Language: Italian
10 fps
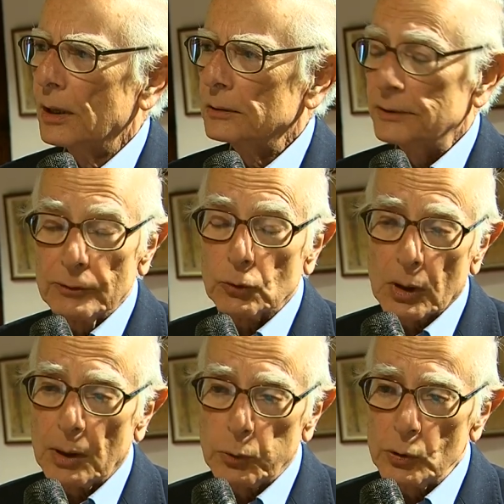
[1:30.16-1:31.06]
dentro
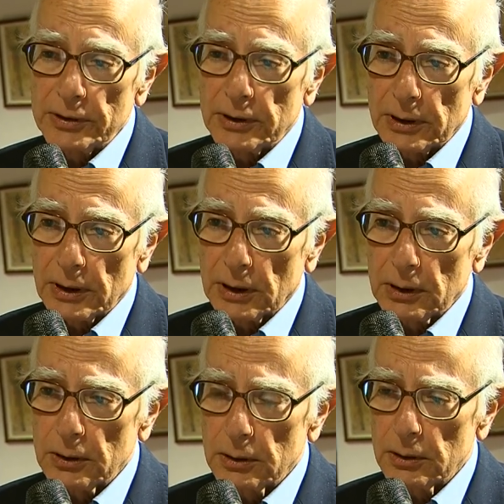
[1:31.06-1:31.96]
la politica
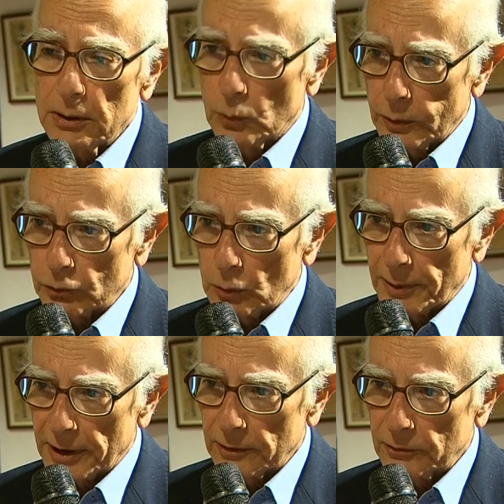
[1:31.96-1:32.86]
in questo
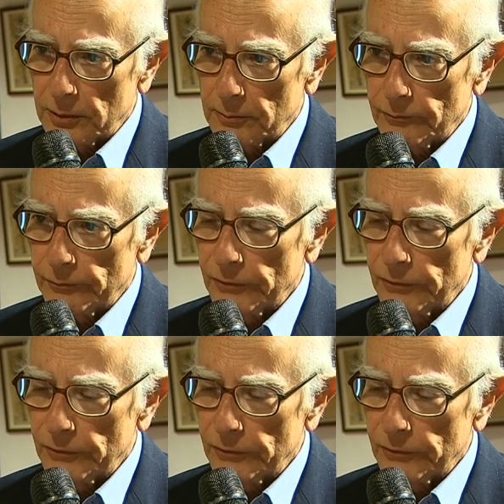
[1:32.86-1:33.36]
Paese.